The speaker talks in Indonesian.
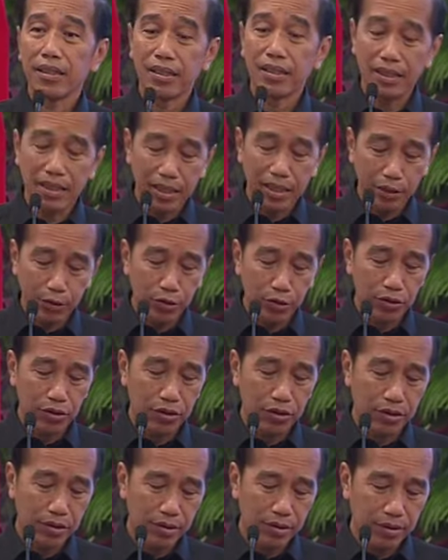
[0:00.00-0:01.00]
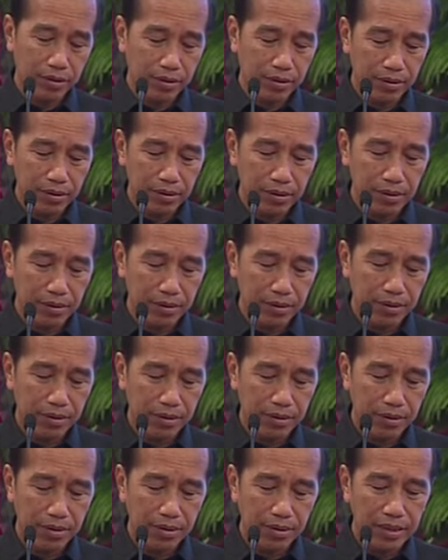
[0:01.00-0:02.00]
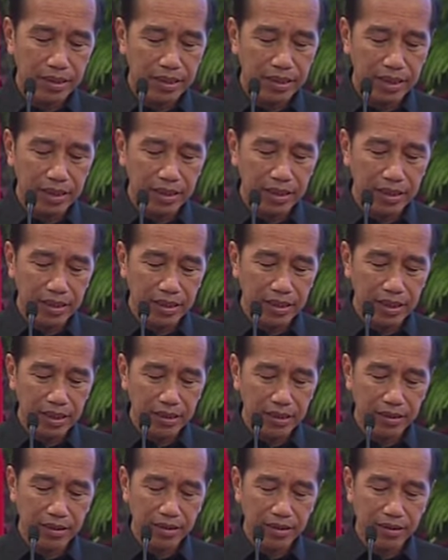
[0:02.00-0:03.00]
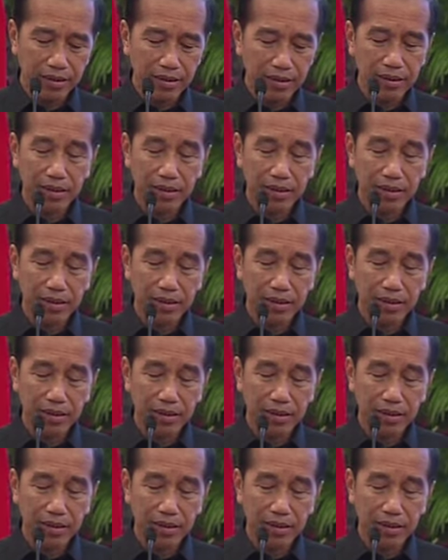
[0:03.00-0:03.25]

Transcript: ini harus sinergi dan